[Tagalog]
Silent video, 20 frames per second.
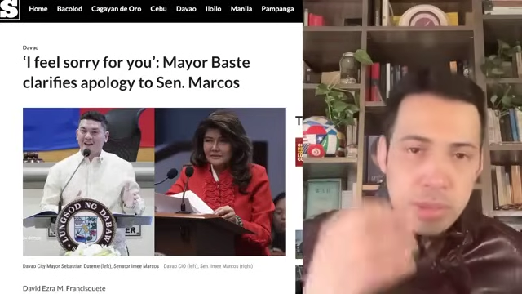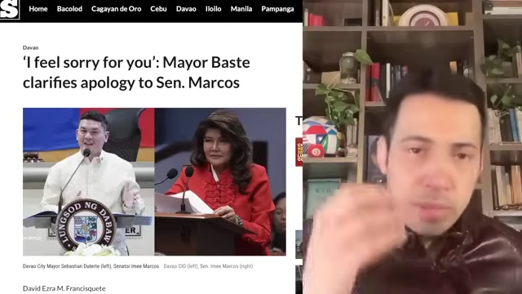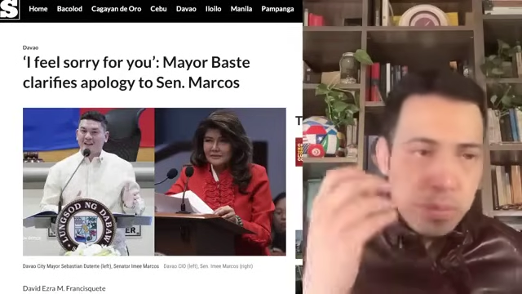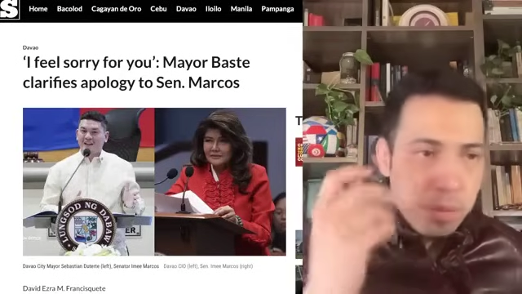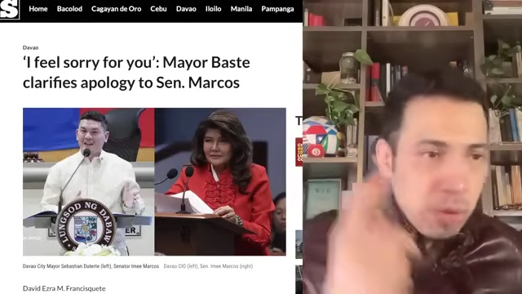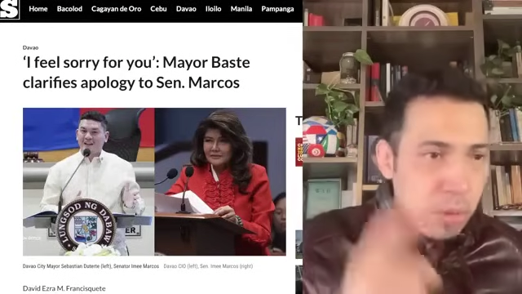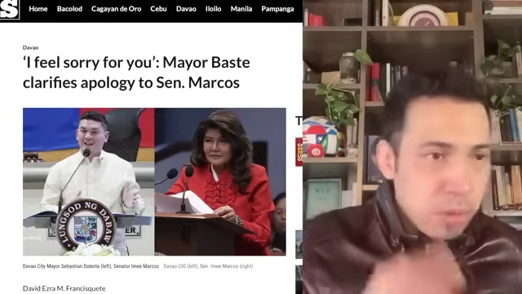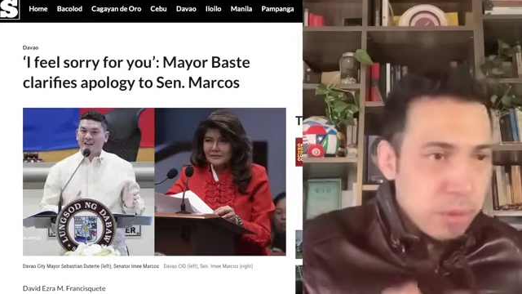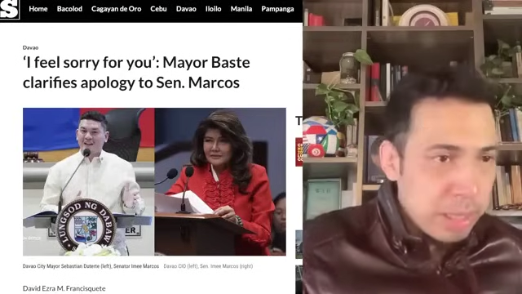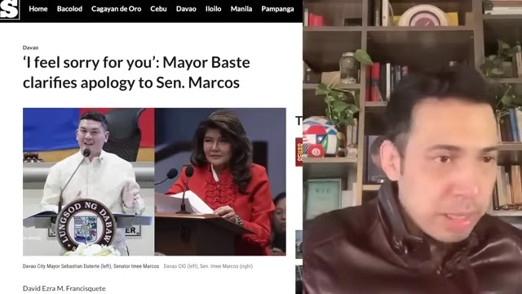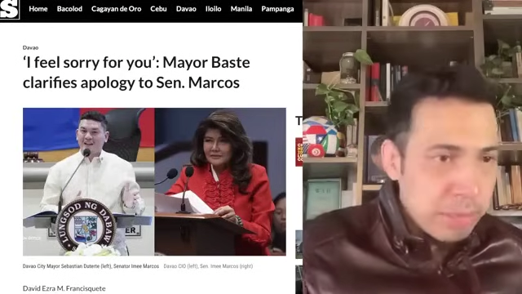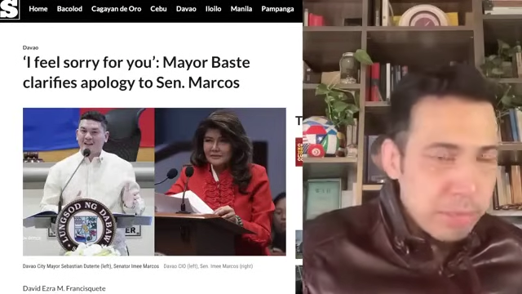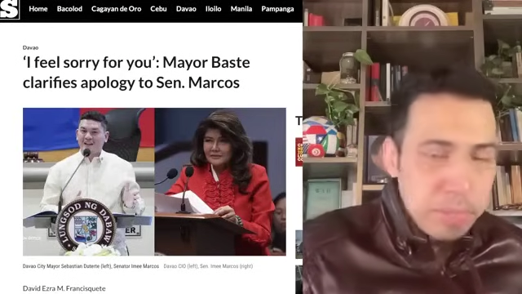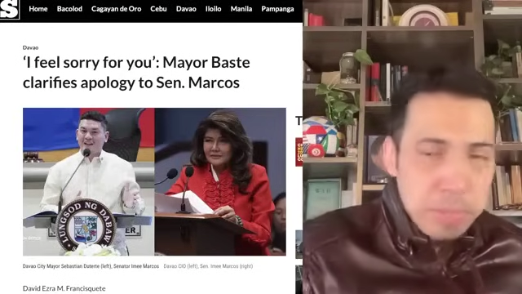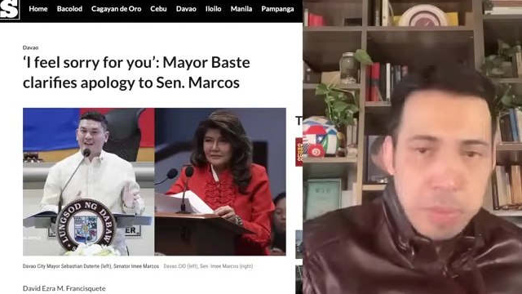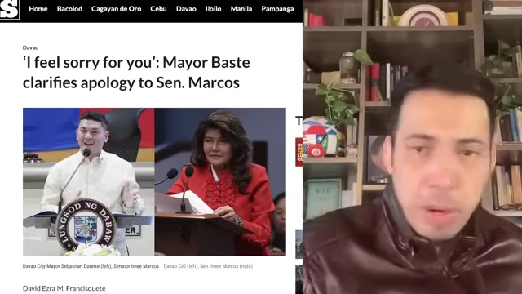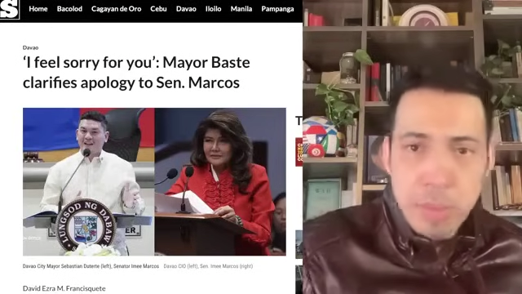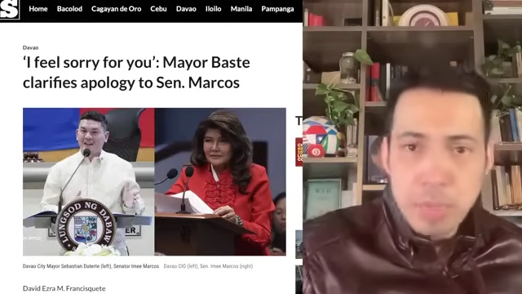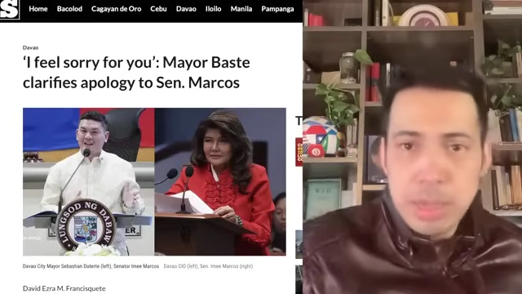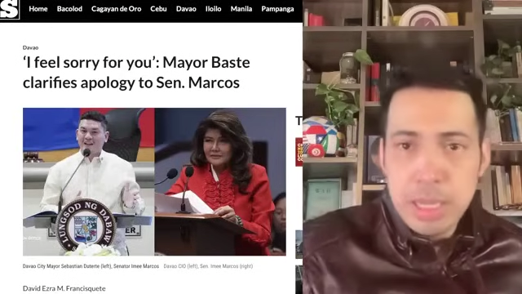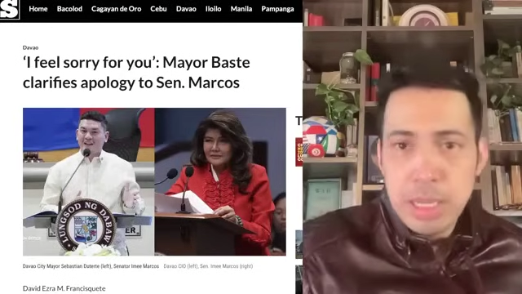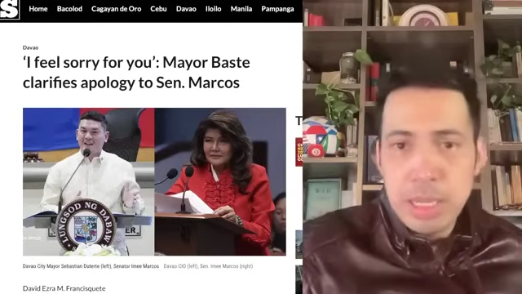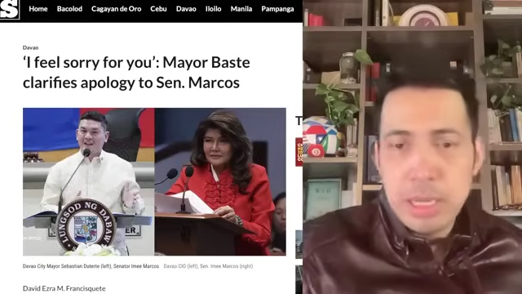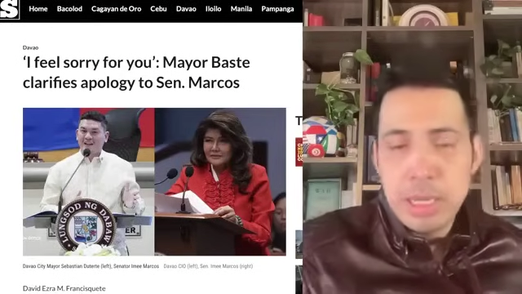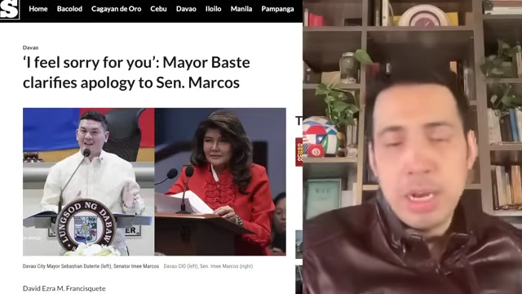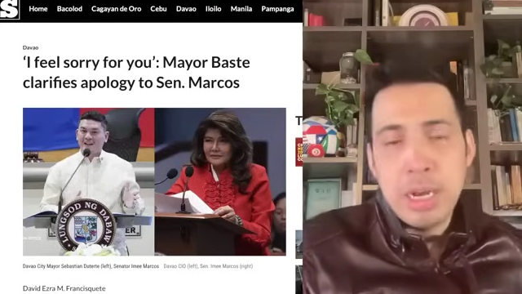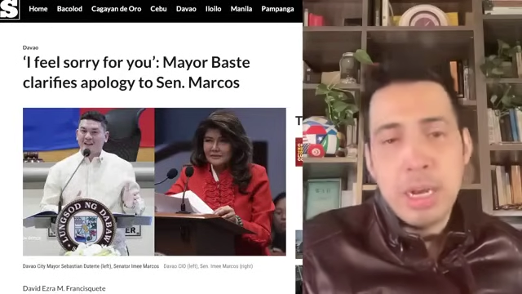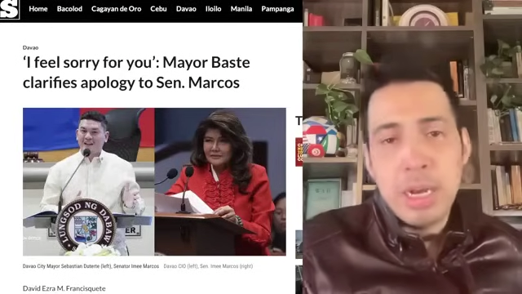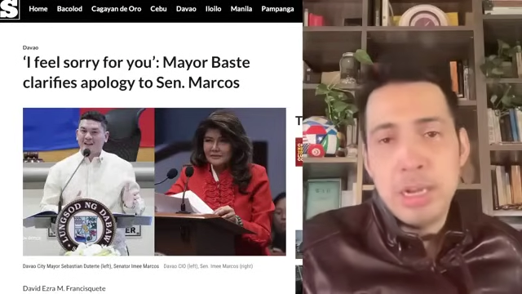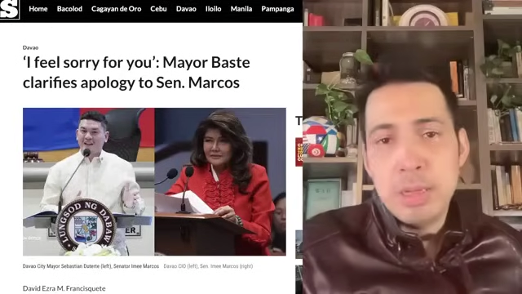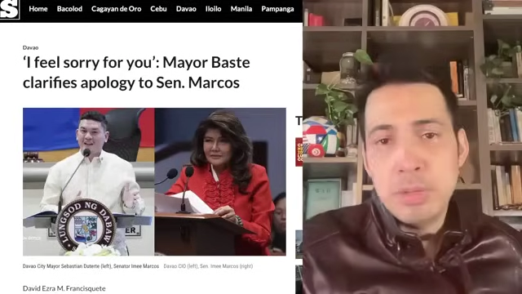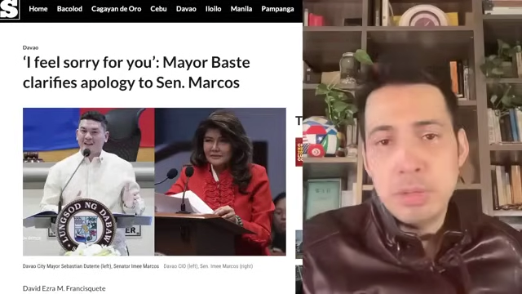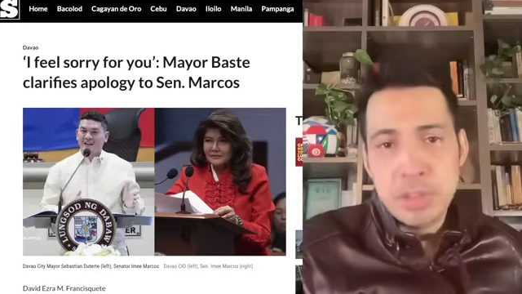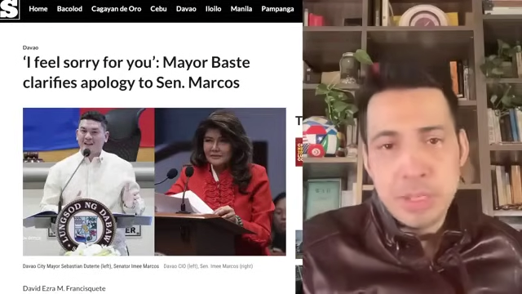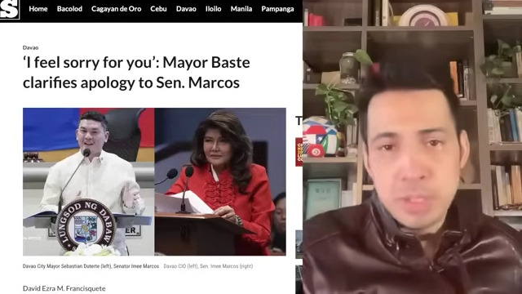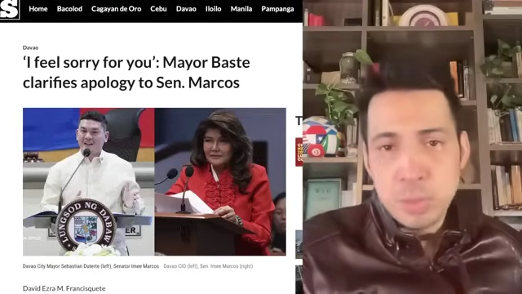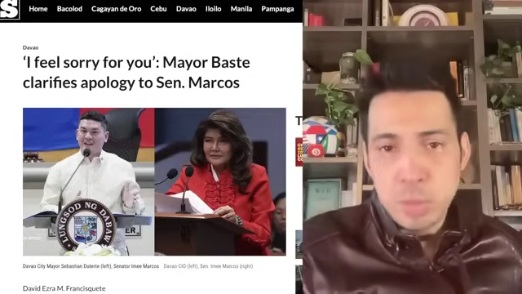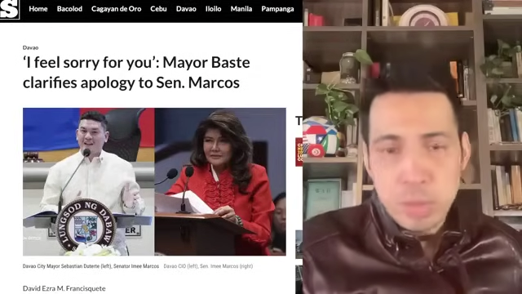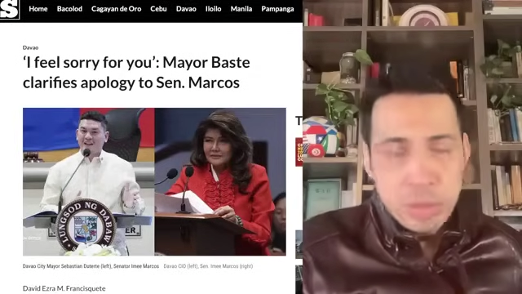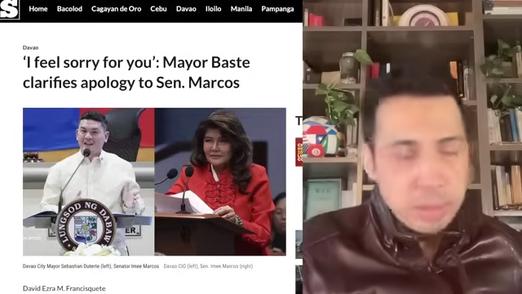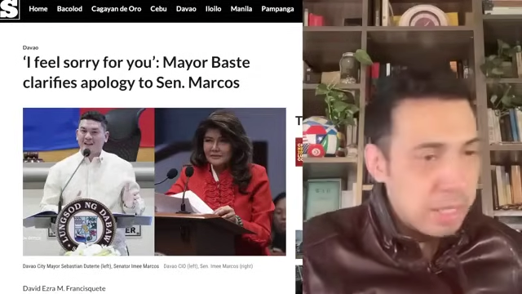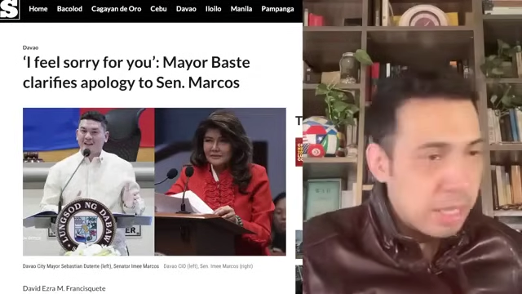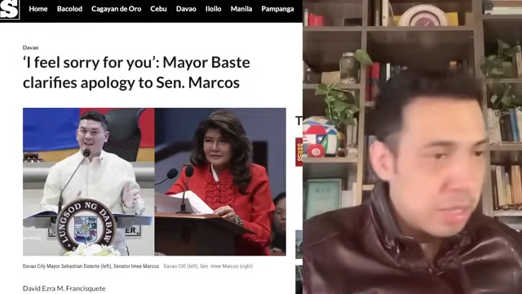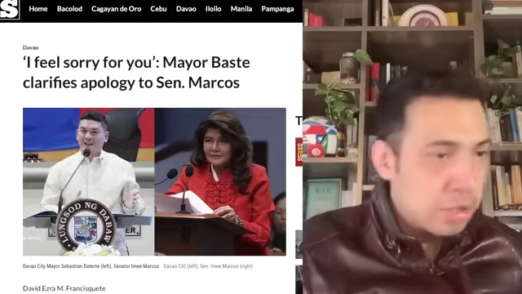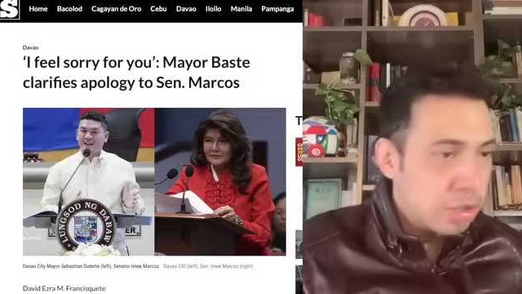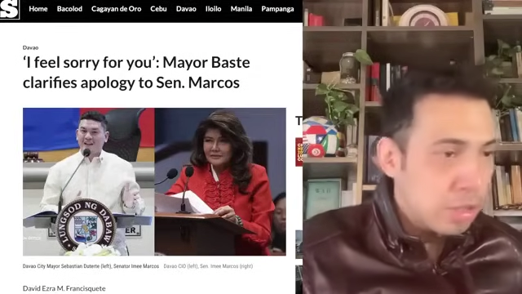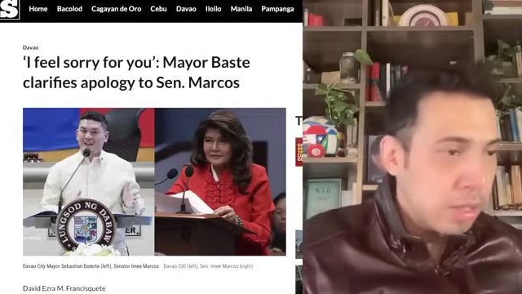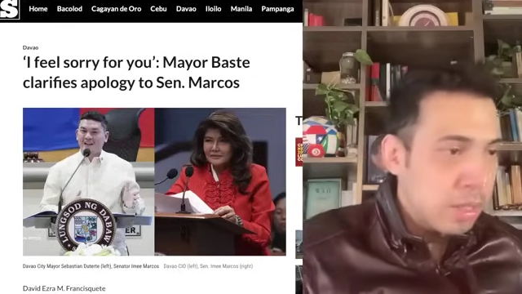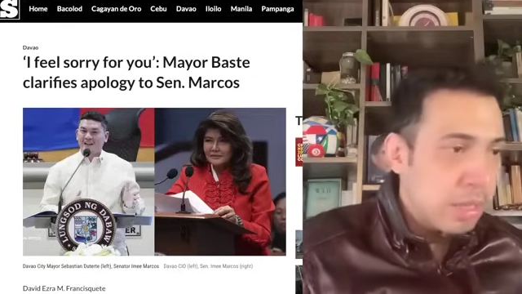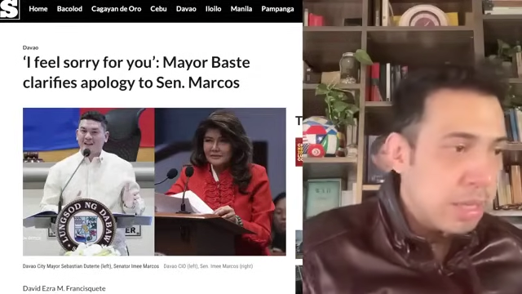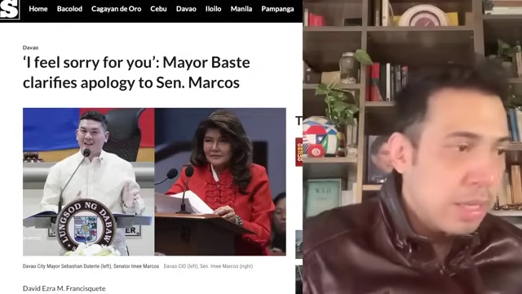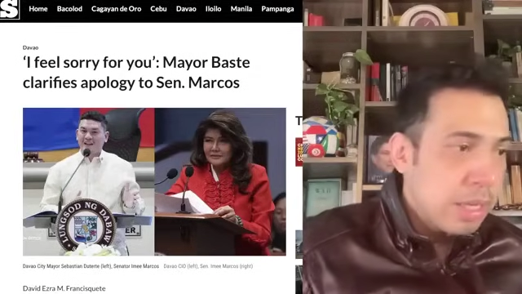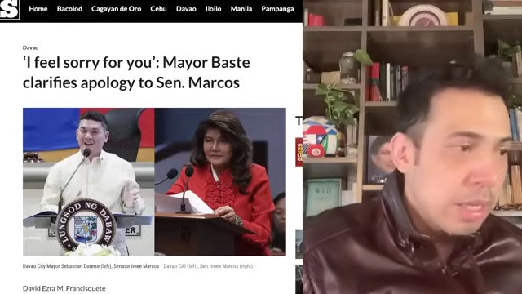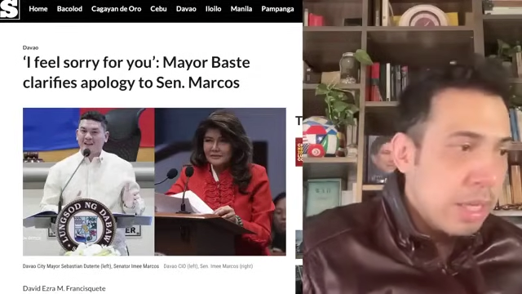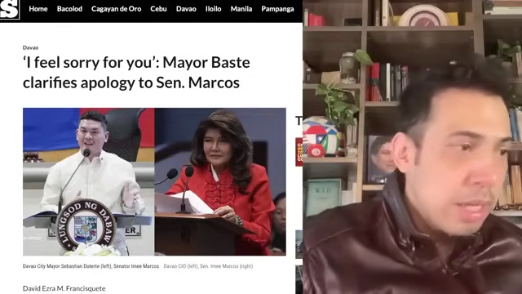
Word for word: broken public uh, transportation,